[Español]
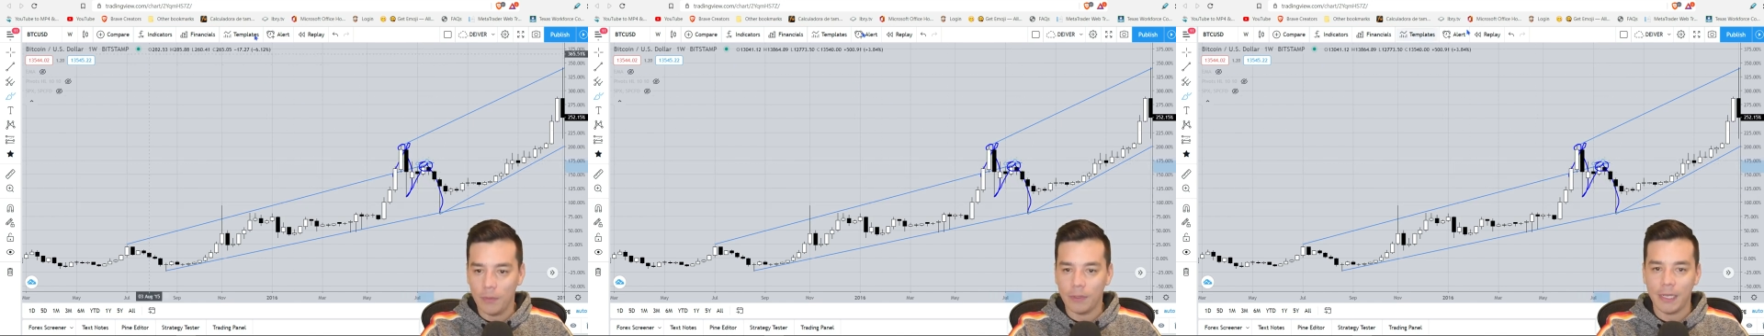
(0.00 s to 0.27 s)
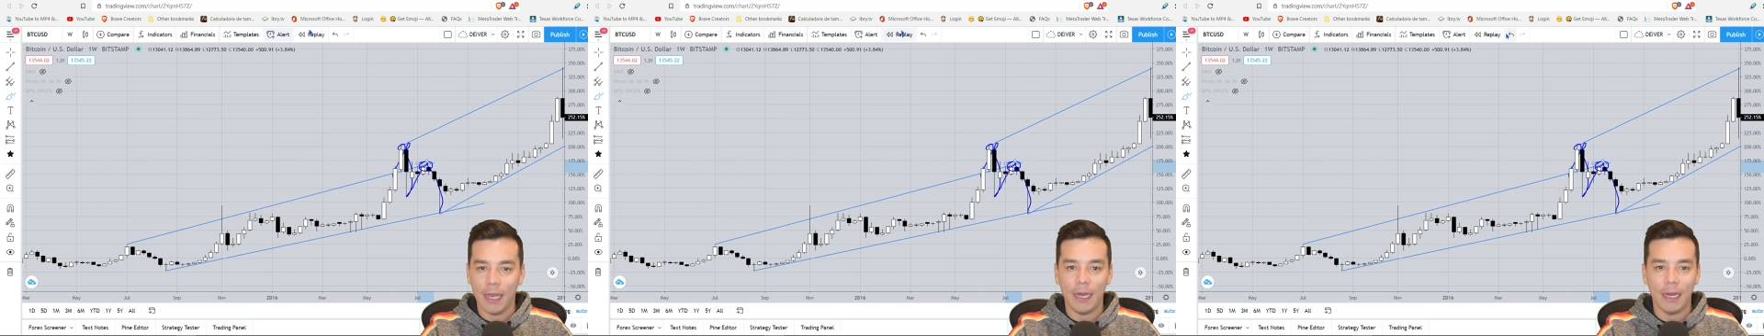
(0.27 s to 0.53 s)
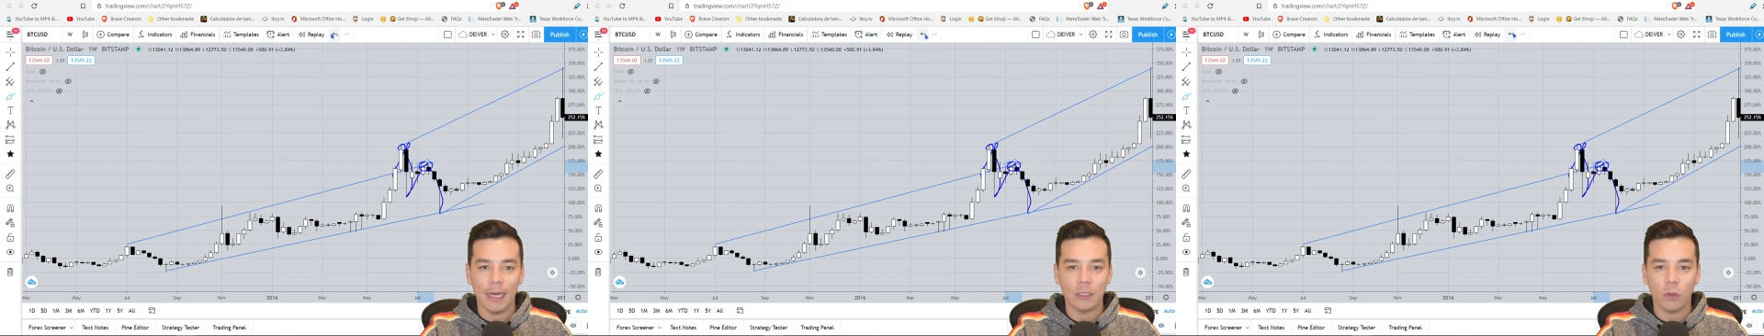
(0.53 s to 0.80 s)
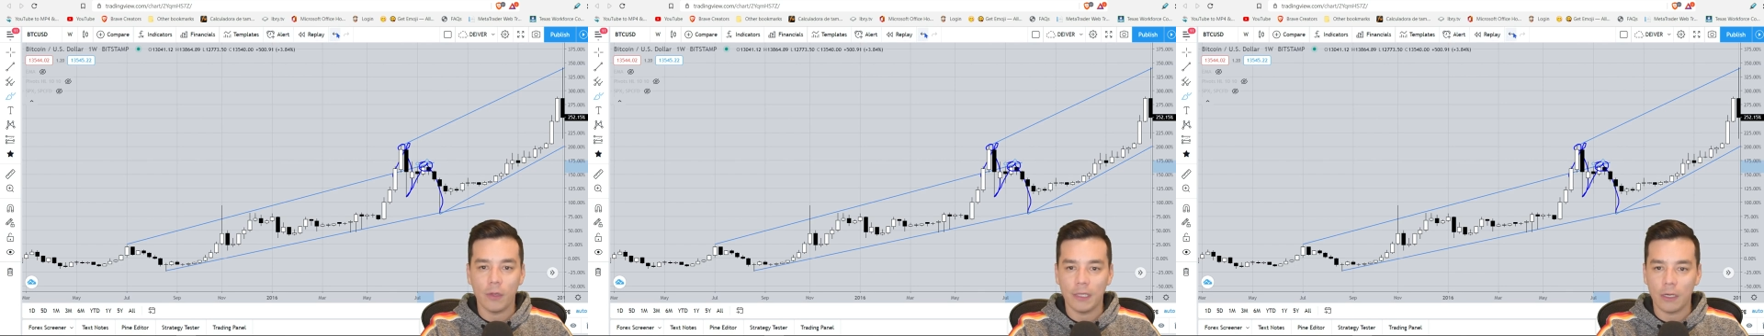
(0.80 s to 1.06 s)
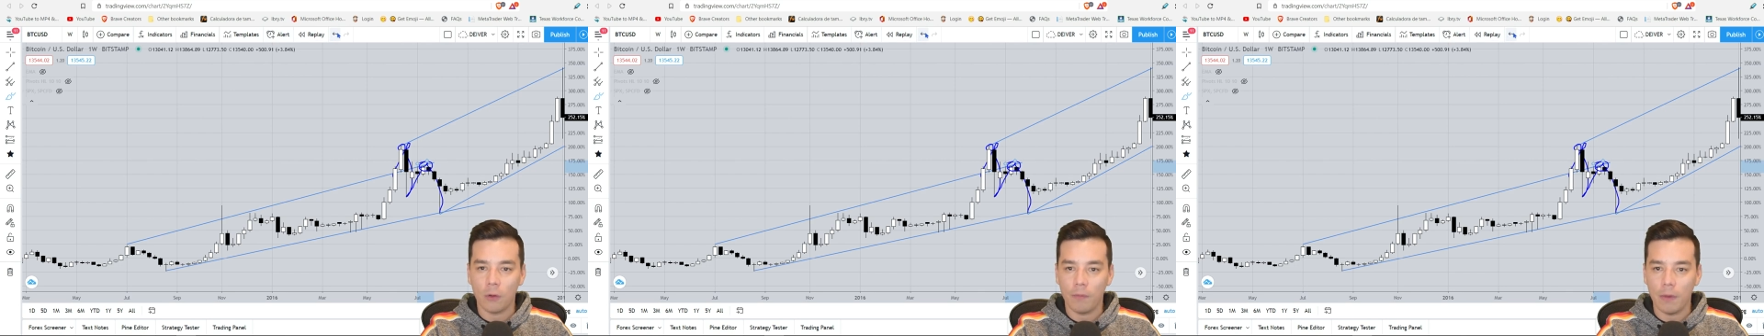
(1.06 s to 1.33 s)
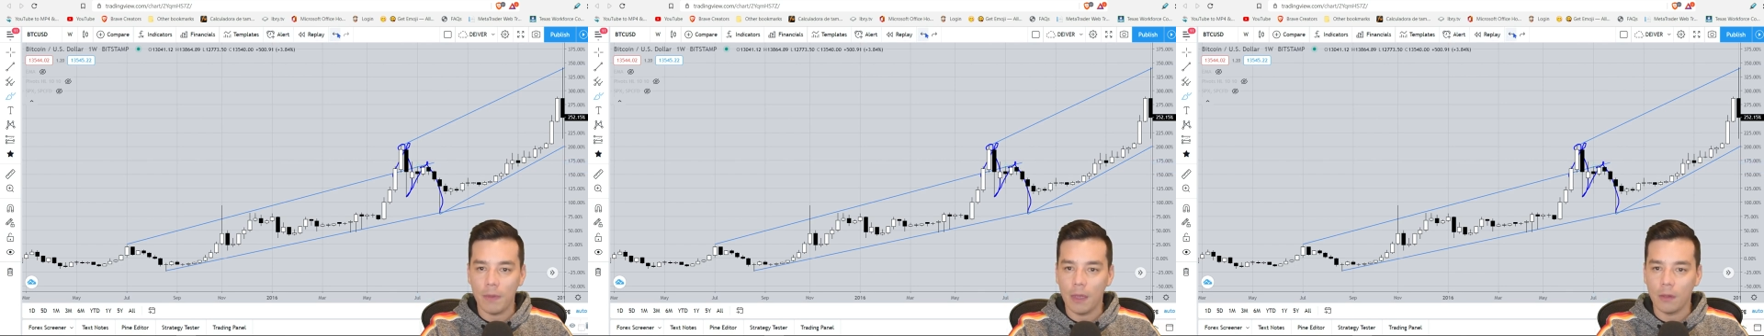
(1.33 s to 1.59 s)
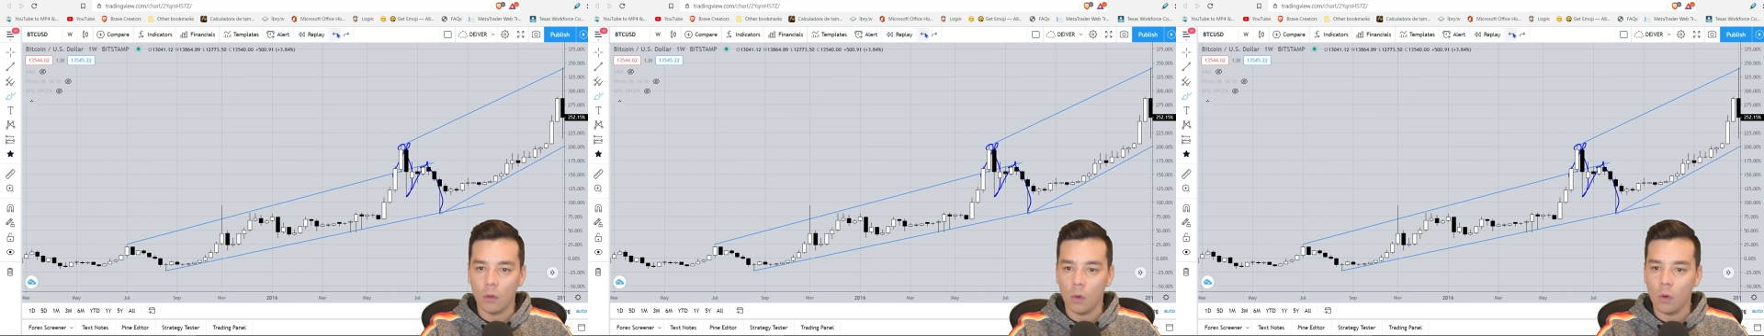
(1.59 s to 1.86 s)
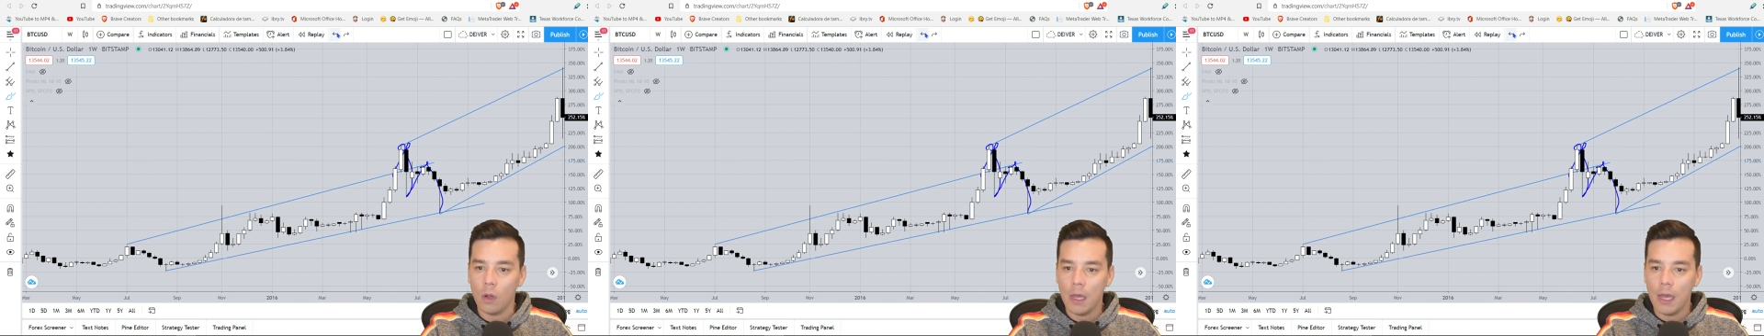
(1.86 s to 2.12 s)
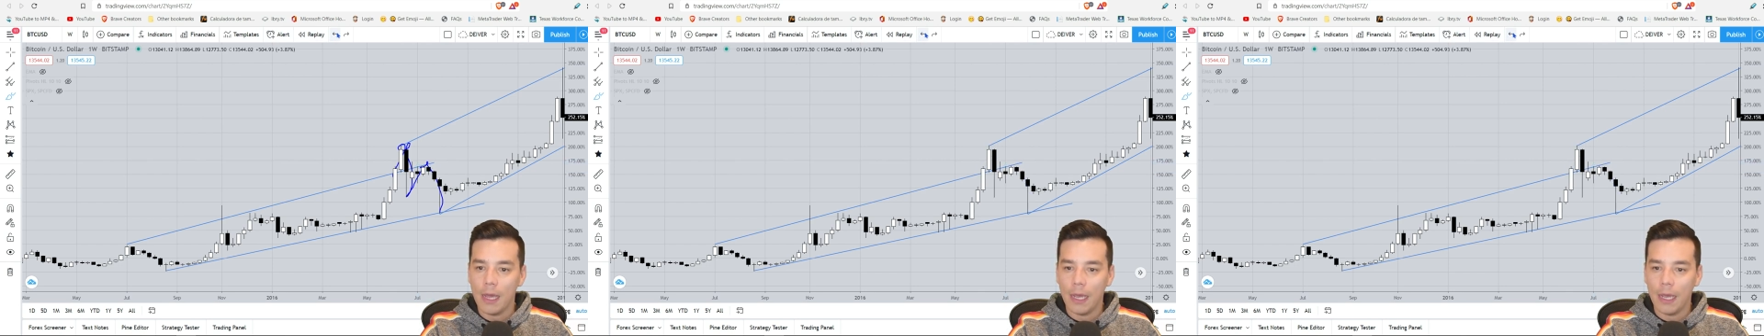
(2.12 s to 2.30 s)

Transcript: y pues se genera todo ese rompimiento,